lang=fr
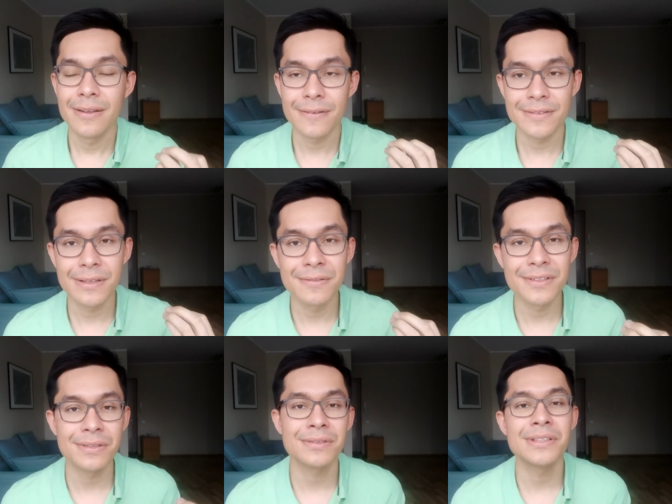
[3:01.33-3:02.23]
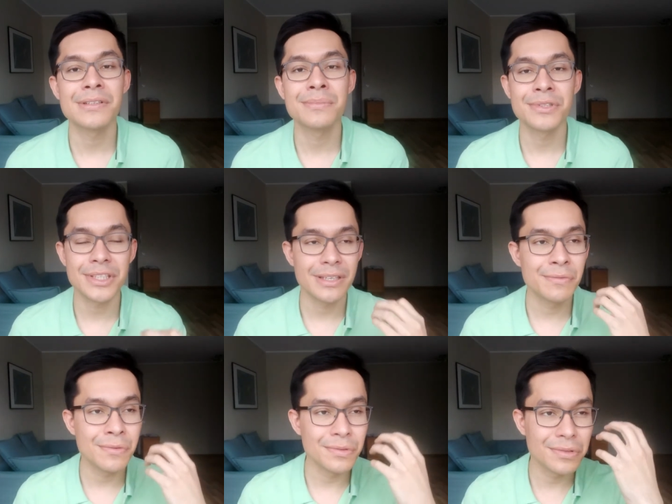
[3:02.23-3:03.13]
dans une annonce d'entretien d'embauche. Et
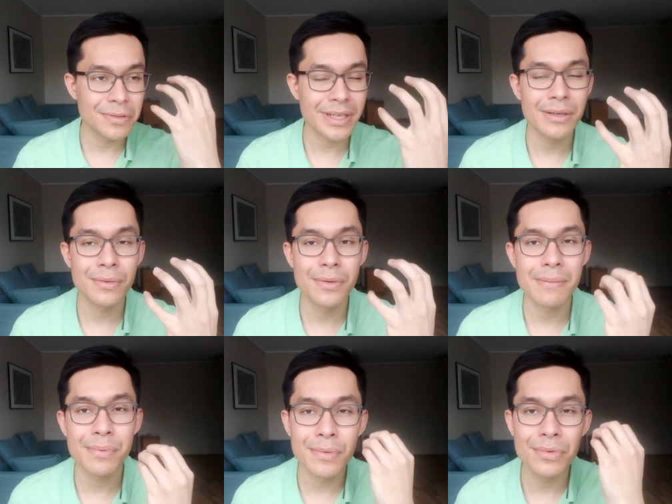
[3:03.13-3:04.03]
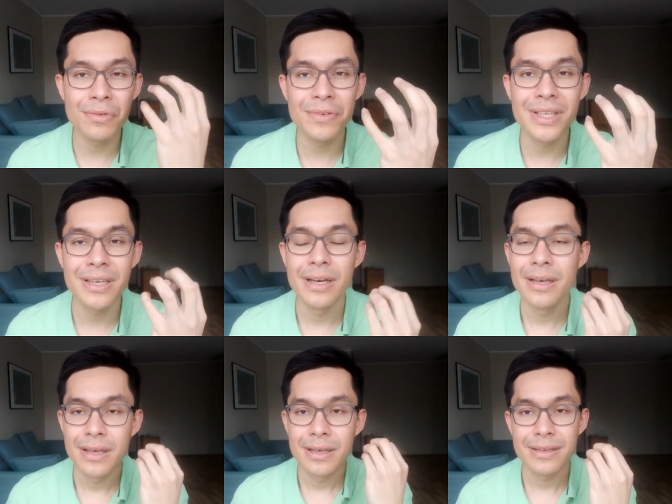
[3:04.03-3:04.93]
vous, vous devrez le, un peu le deviner,
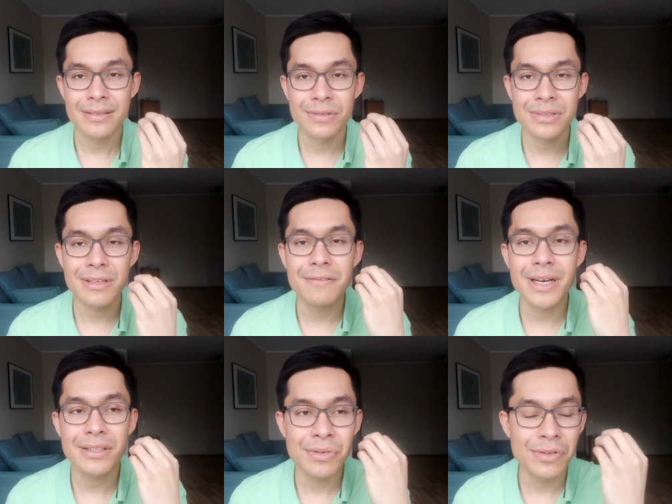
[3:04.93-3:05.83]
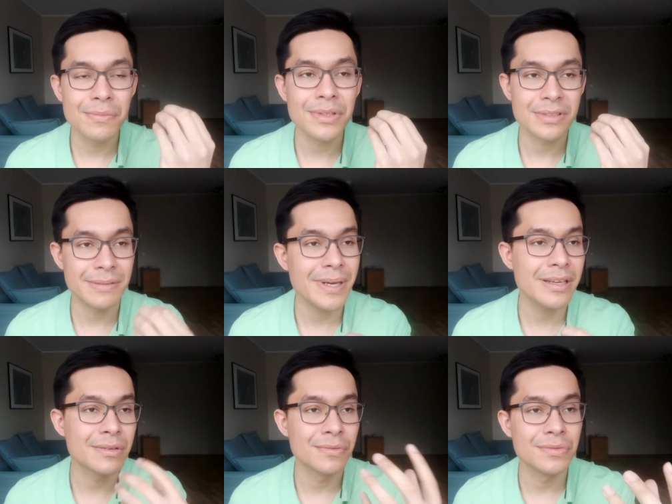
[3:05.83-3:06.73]
le savoir intuitivement. C'est
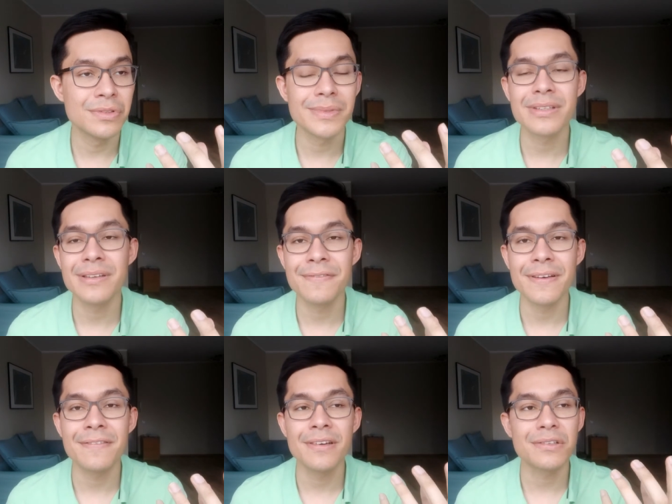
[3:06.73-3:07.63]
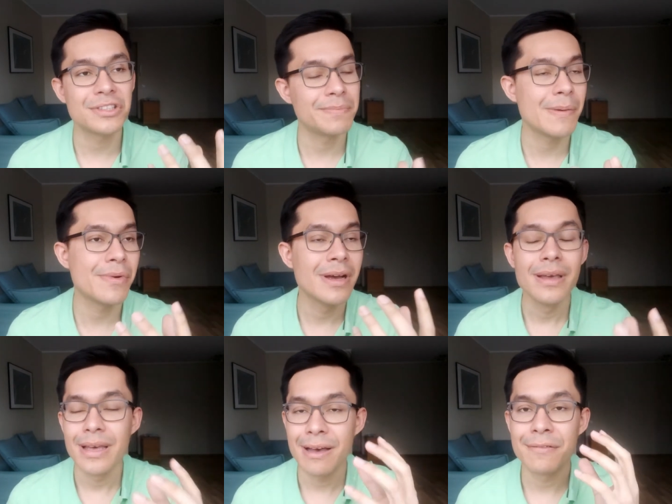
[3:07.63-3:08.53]
pareil quand vous demandez une faveur, je sais pas moi,
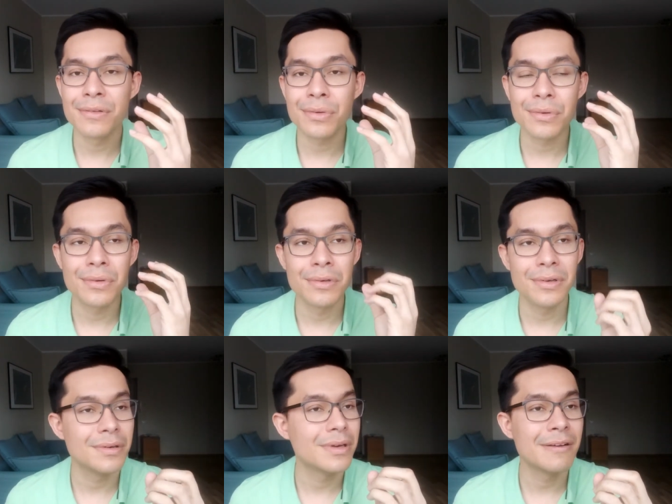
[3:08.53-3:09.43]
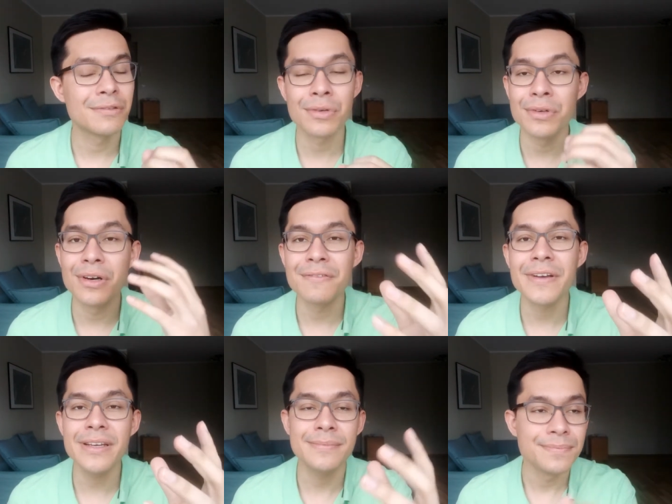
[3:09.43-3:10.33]
à votre, à votre grand
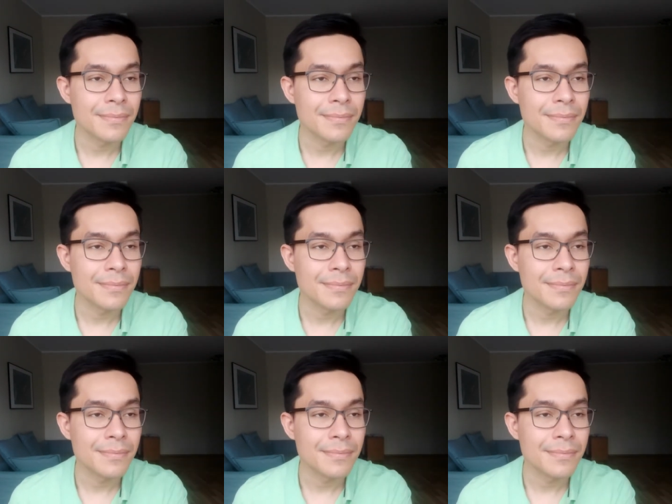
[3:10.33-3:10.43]
frère.